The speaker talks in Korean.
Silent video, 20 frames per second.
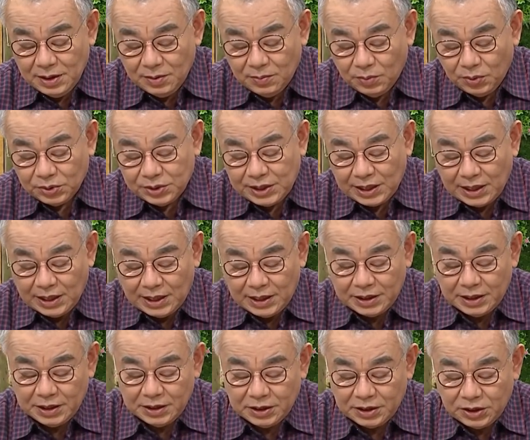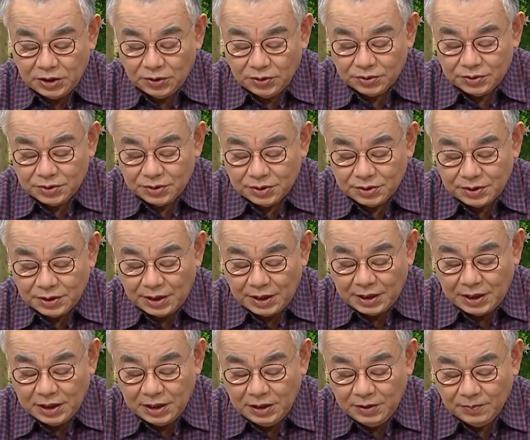모세가 하나님께 여쭤서
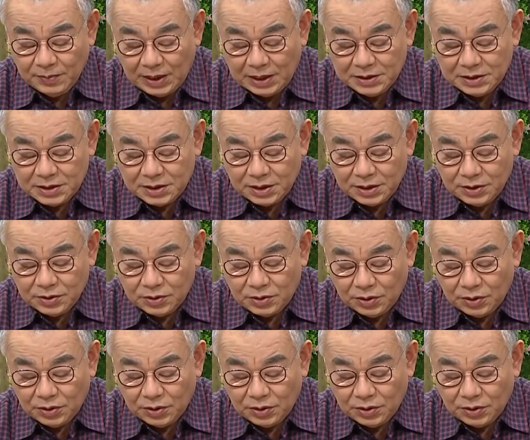하나님 안식일을